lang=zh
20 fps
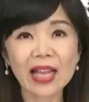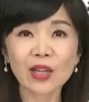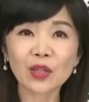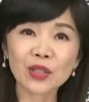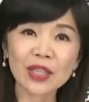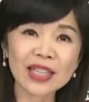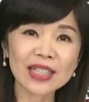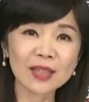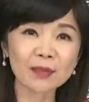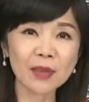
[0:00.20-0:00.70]
有
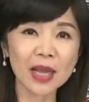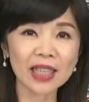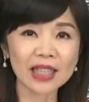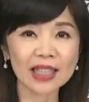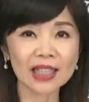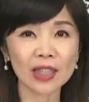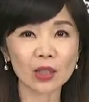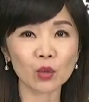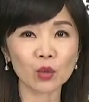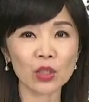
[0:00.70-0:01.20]
些什么样的
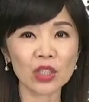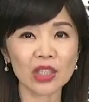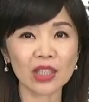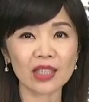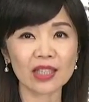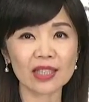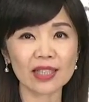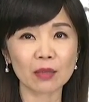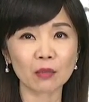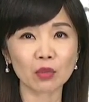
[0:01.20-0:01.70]
礼物适
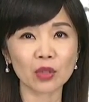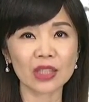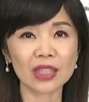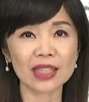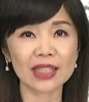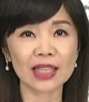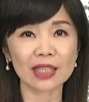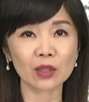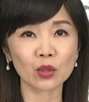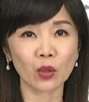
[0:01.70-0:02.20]
合在母亲
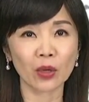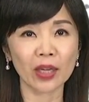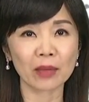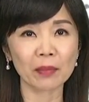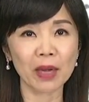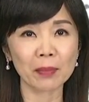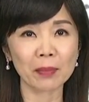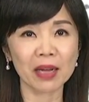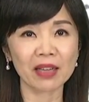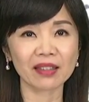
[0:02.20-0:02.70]
节送给
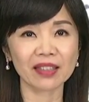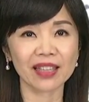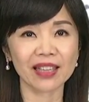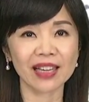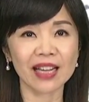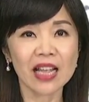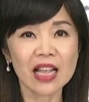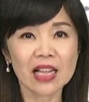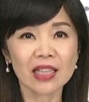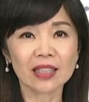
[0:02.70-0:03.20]
妈妈
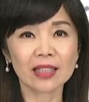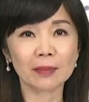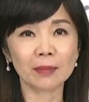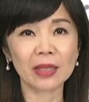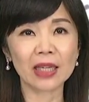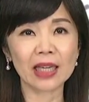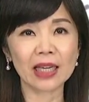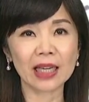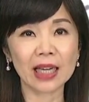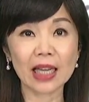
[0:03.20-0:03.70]
呢？那
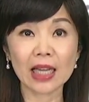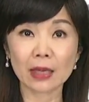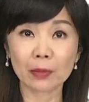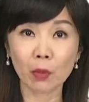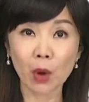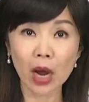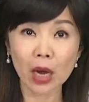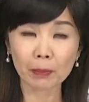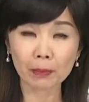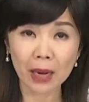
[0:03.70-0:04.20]
么可以
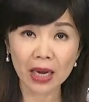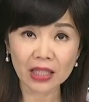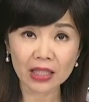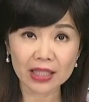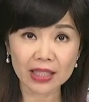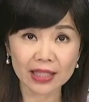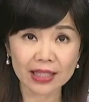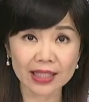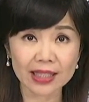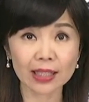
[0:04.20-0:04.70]
帮帮
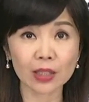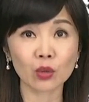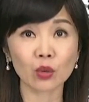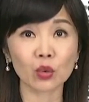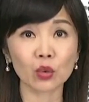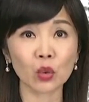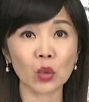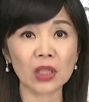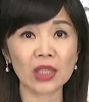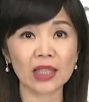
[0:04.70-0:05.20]
这个辛苦
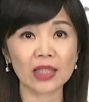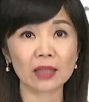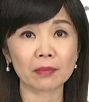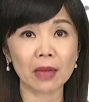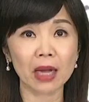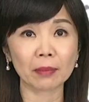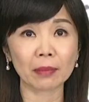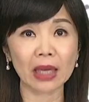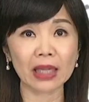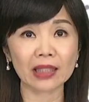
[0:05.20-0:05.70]
多年的
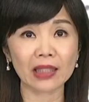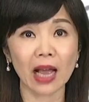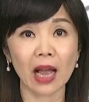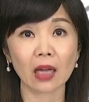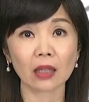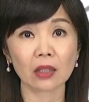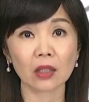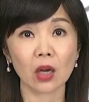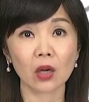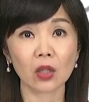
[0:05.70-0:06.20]
妈妈打
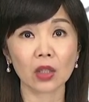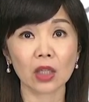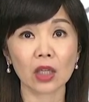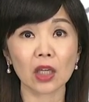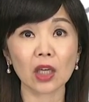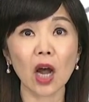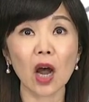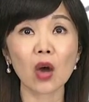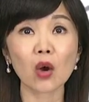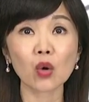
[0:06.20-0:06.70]
造一个
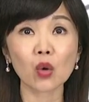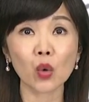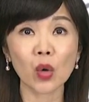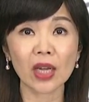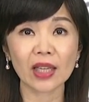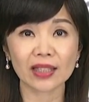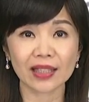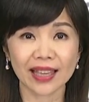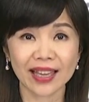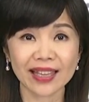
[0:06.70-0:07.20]
高
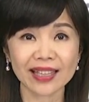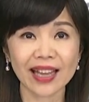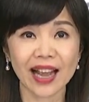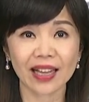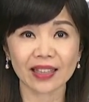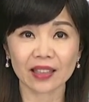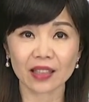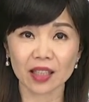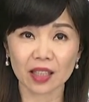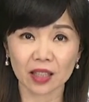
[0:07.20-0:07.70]
贵典雅
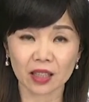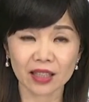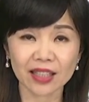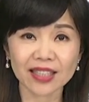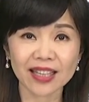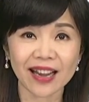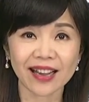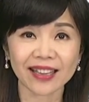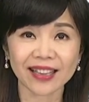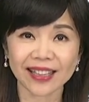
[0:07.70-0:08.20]
的形
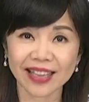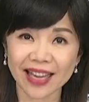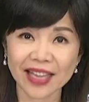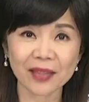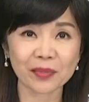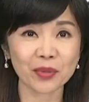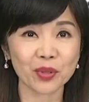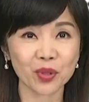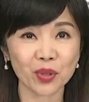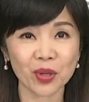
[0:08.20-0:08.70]
象，应该也
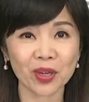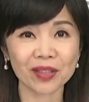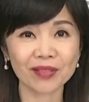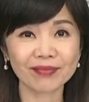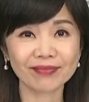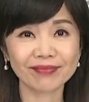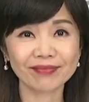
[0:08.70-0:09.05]
不错。